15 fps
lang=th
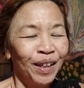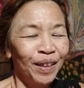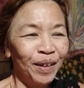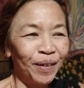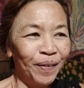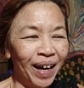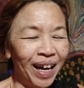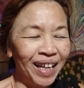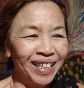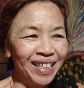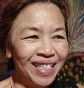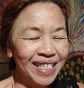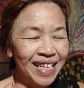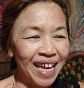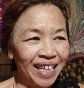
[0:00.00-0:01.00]
แต่ว่า
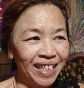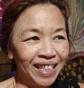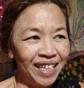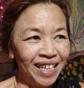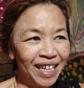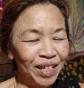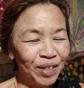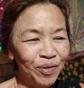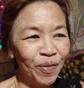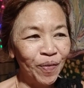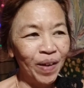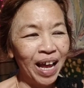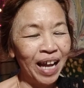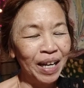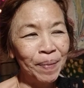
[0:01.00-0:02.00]
ดีใจที่ในช่วง
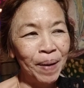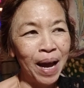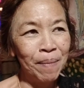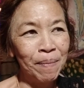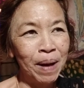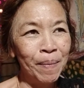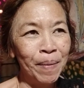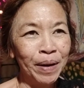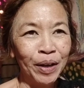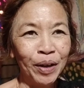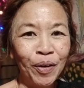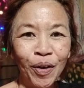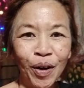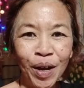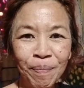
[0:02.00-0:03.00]
เวลาที่ผ่านมามันได้
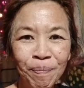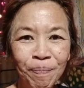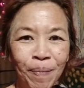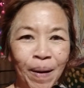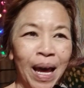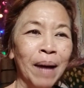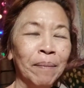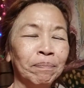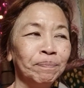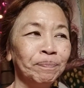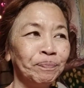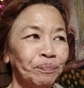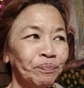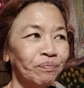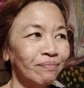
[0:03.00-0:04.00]
ค่อยปรับ
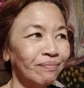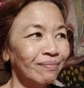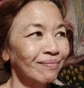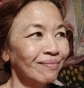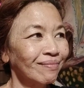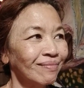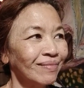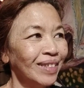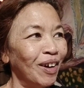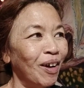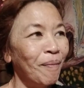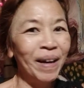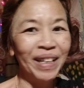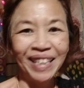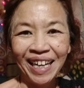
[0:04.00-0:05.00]
แล้ว
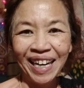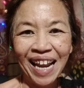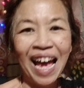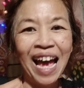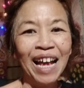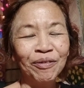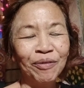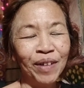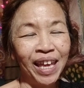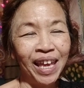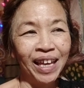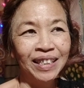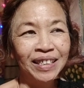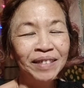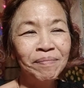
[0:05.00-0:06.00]
ก็พัฒนาตัวเอ
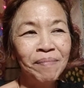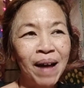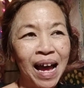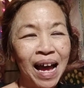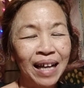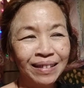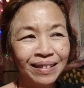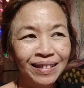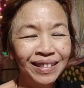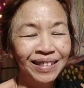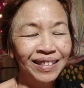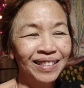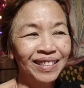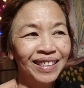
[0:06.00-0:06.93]
งขึ้นมา ซึ่ง